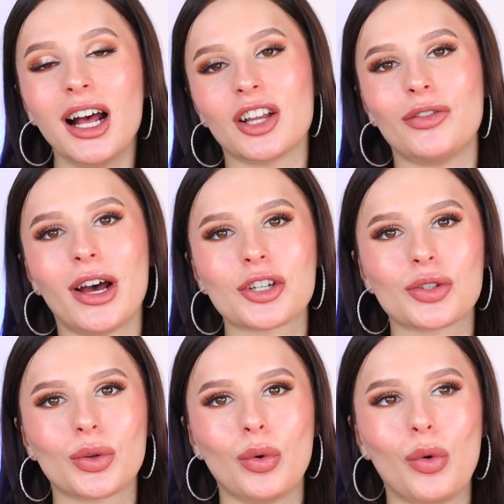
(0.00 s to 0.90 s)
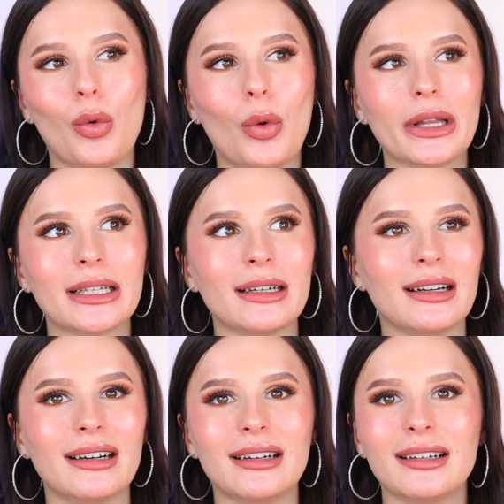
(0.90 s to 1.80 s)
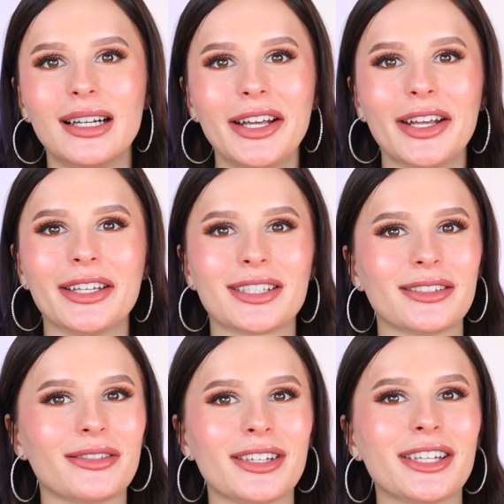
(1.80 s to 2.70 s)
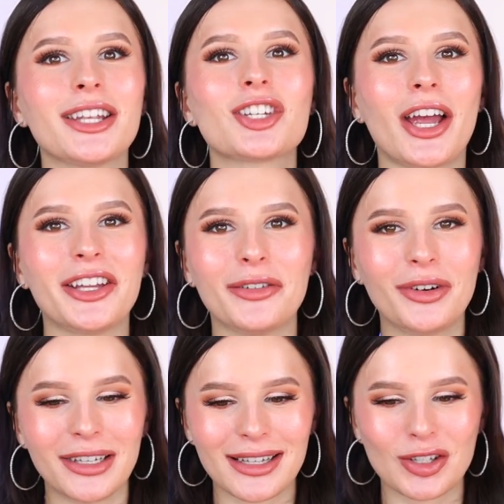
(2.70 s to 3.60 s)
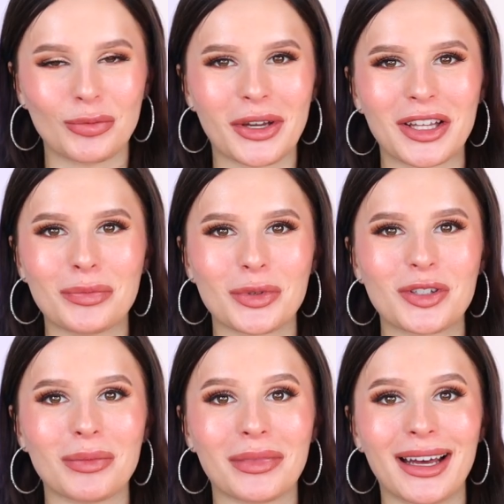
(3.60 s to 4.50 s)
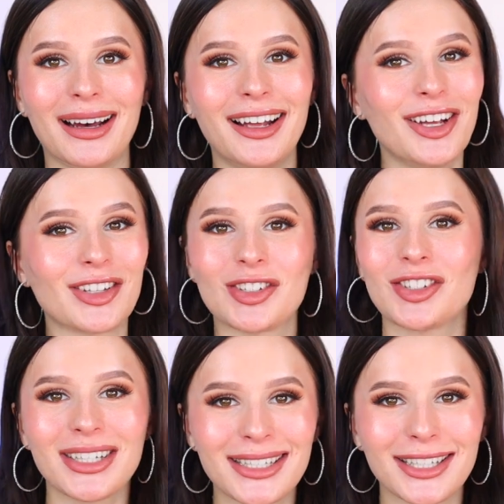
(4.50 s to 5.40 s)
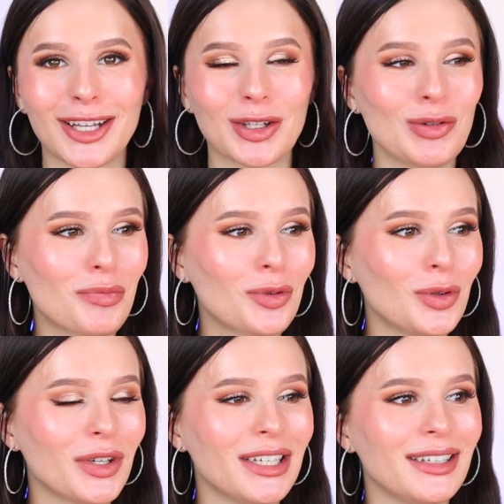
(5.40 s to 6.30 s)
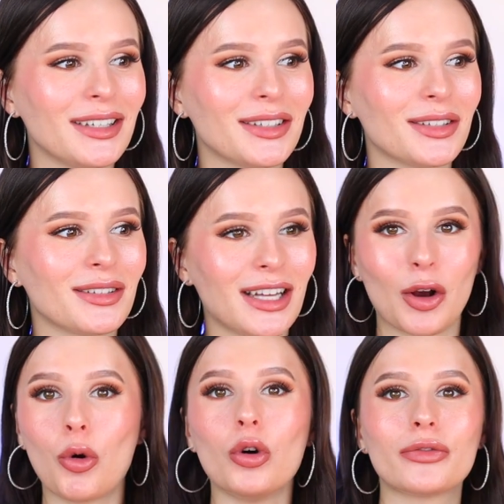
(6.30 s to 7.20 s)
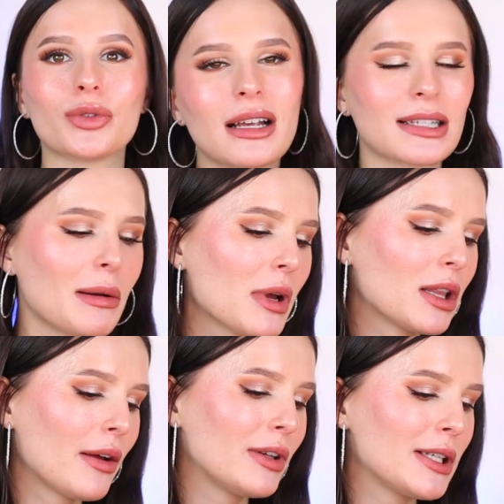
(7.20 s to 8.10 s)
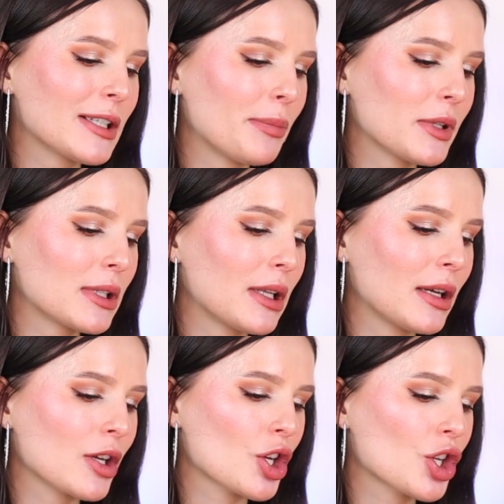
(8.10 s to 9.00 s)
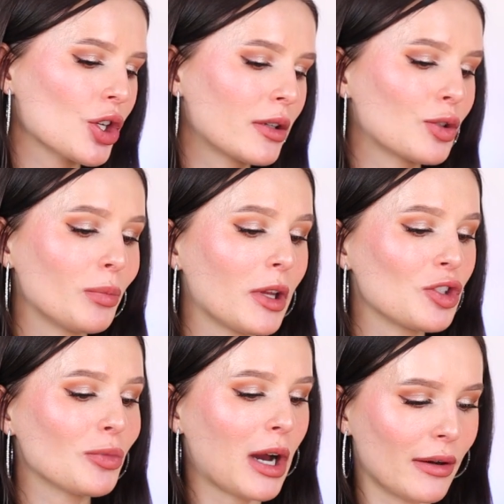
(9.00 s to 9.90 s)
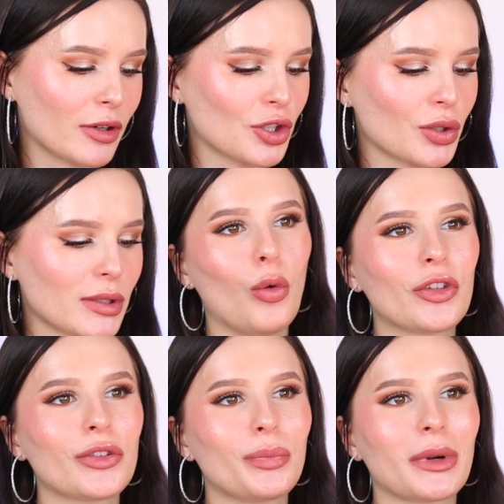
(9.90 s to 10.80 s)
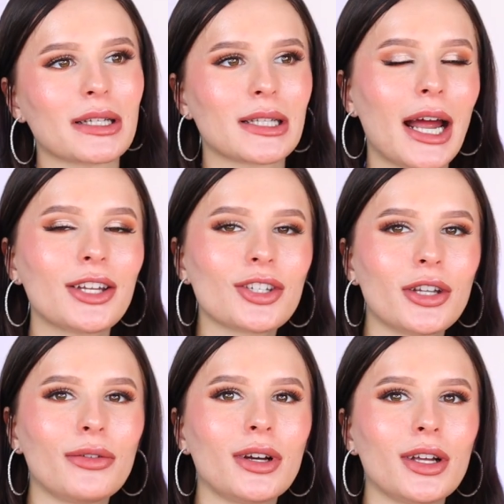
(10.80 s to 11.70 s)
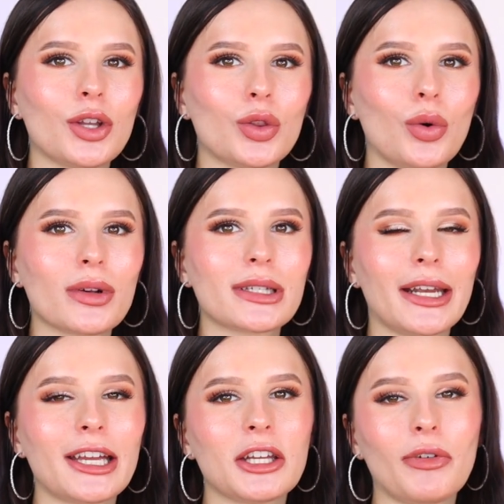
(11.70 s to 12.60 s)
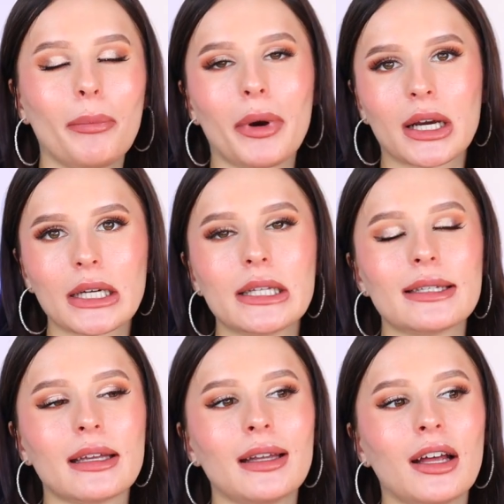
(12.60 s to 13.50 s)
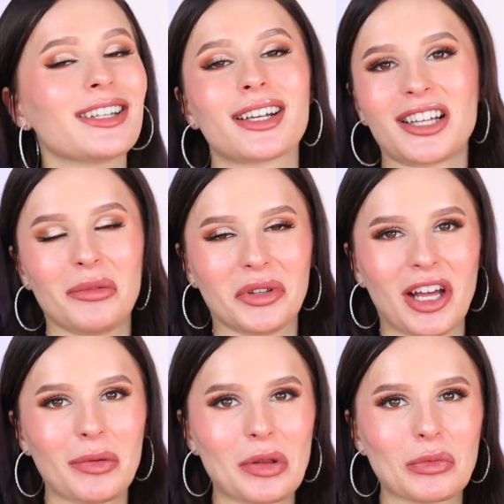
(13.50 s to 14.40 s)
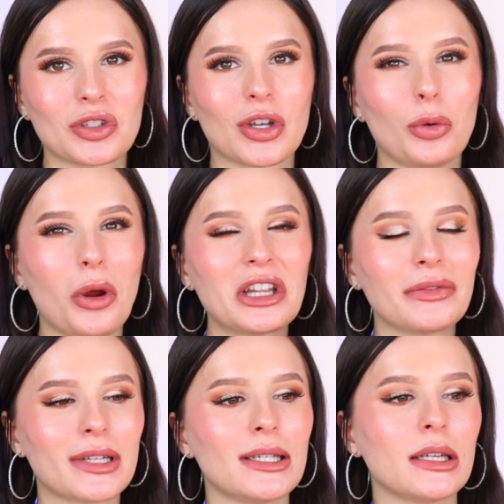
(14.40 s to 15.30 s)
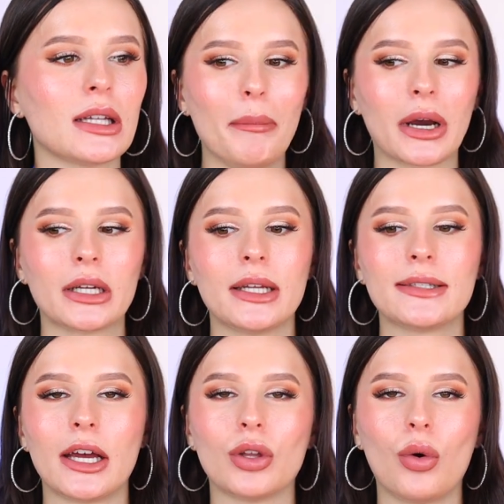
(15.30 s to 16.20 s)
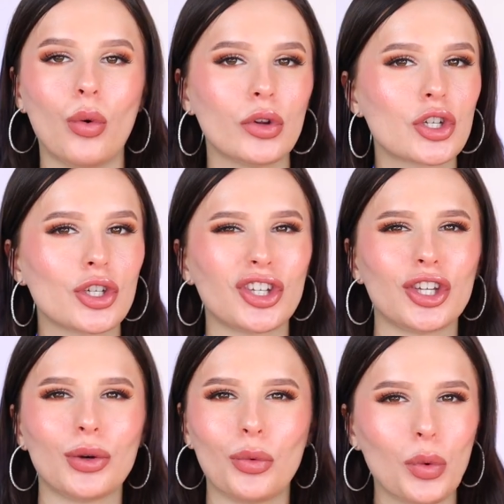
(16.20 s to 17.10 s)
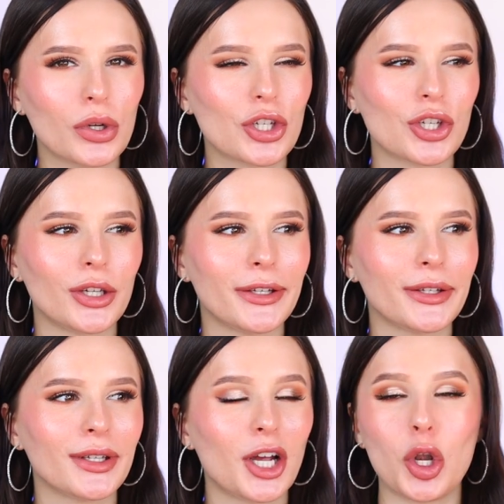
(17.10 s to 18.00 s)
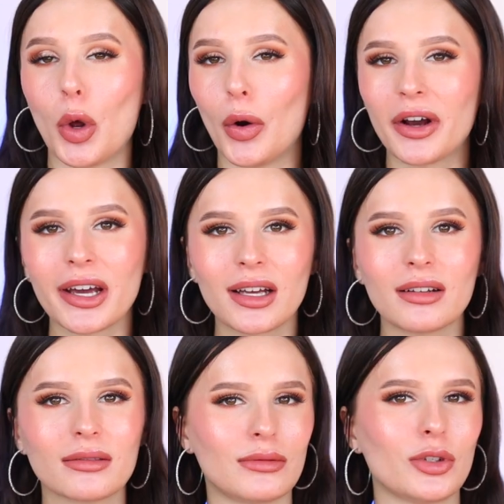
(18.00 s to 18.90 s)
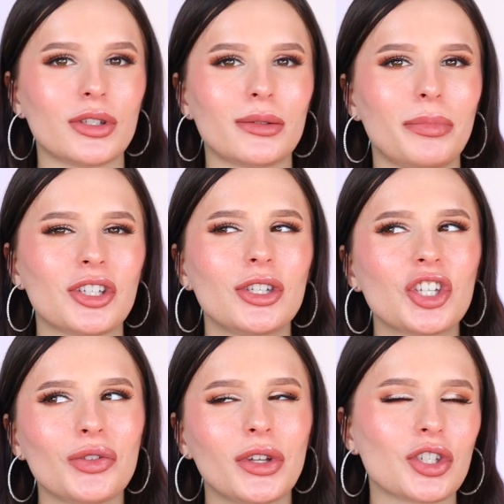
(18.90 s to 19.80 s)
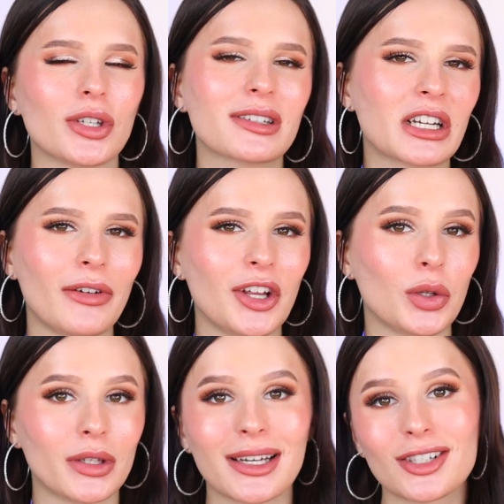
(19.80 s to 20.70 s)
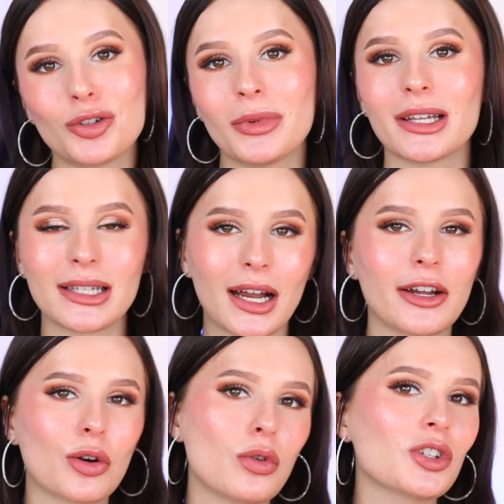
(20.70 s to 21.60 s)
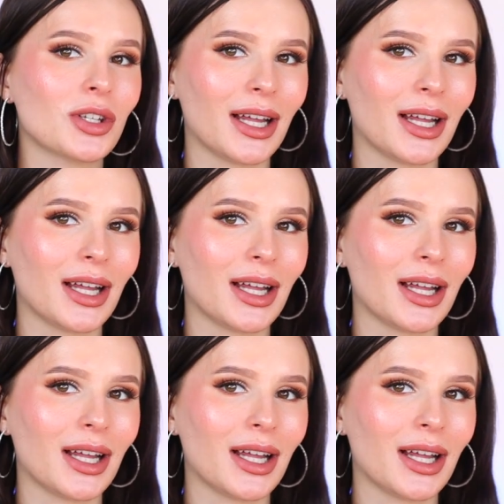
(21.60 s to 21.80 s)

Два, что он а, не, не, нечаянно выльется у меня, допустим, на джинсы, на юбку или на кофту. Самое главное, здесь написано sheer to medium coverage, то есть от прозрачного до среднего покрытия. Да, я не сказала бы так, потому что у этого тинта покрытие, оно очень и очень легкое, то есть почти ничего даже не скрывает он. Если у меня идеальная кожа,